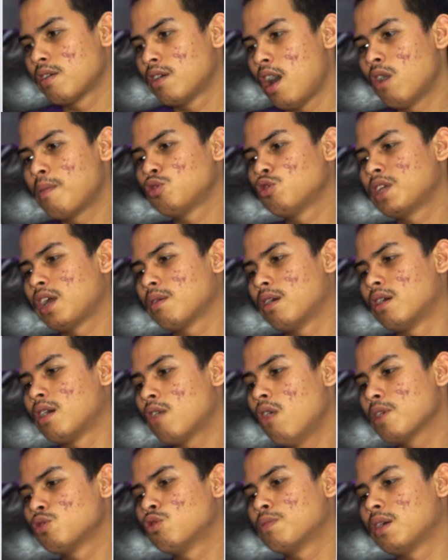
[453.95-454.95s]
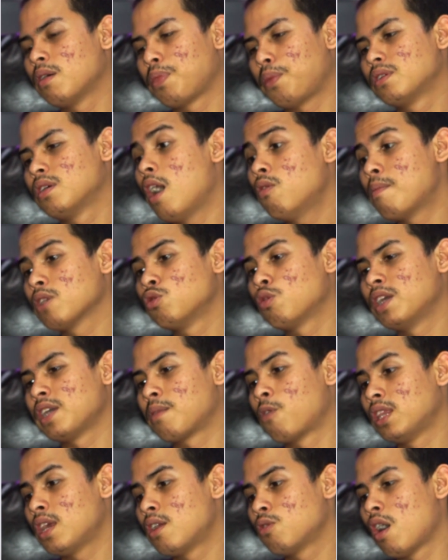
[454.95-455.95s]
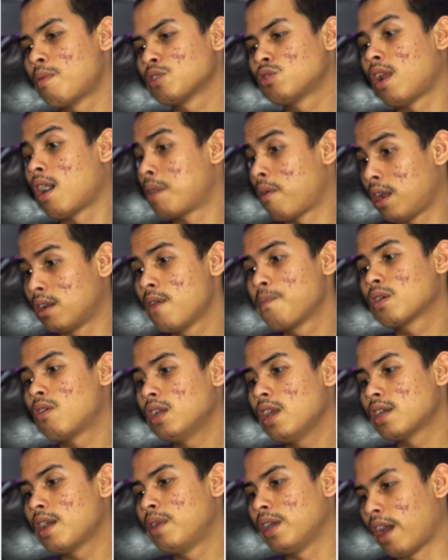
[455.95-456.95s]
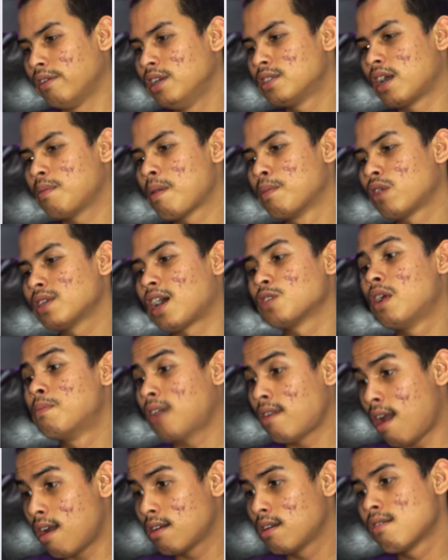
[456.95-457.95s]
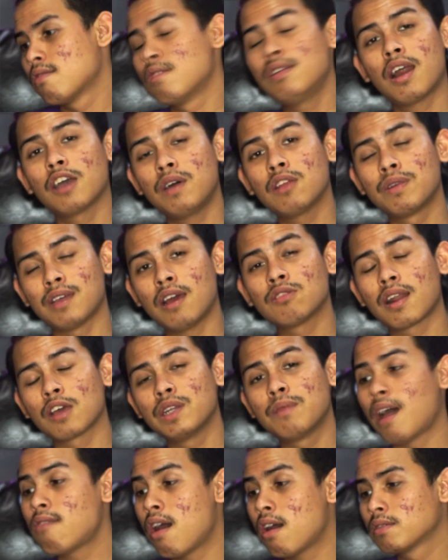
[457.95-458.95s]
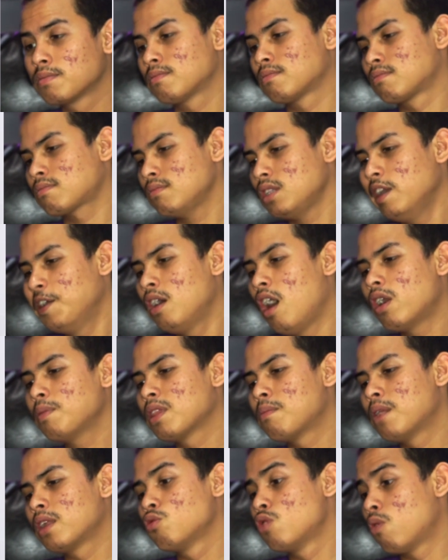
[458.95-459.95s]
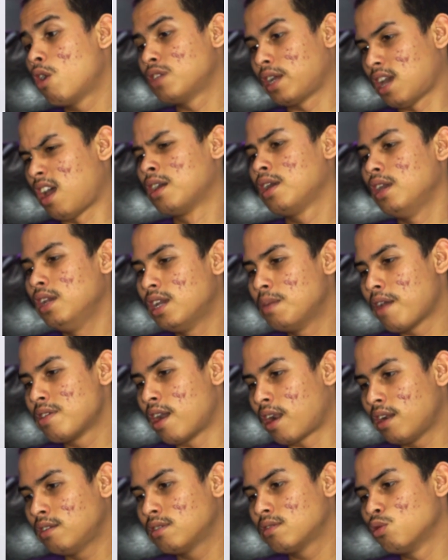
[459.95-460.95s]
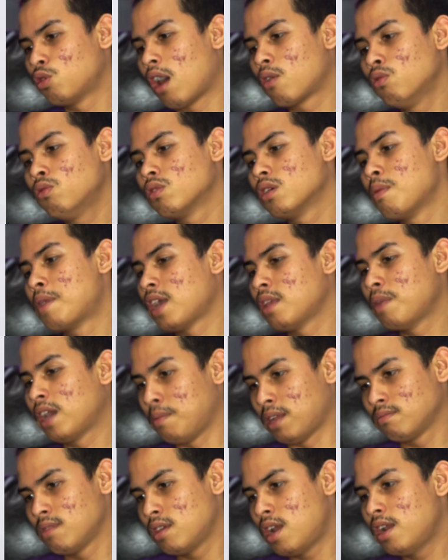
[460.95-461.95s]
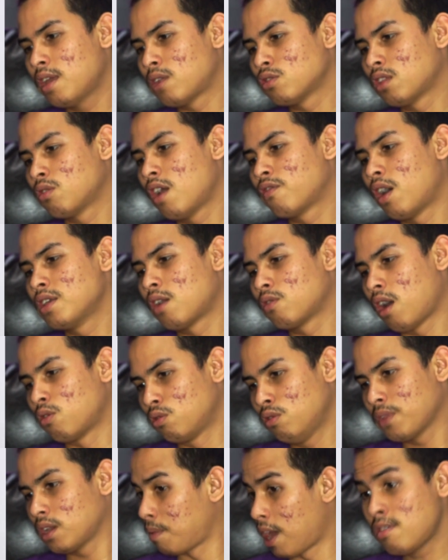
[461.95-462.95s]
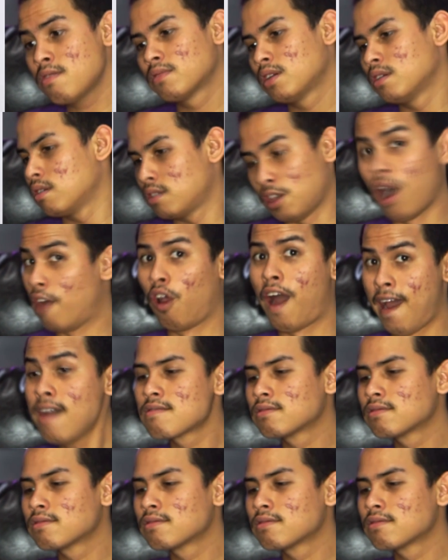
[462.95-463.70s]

Aku maksud mereka, aku maksud mereka, aku maksud mereka wanita dan maksud mereka Konten yang saya berikan di sana memang sarkas bercanda. Jadi sarkas bercanda, sarkas bercanda. Apa teman-teman itu juga kalau saya salah. Ini jadi pelajaran untuk aku, lebih banyak untuk kalian. Tidak ada satu-satu yang pelajaran aku untuk. Terima kasih. Sehingga aku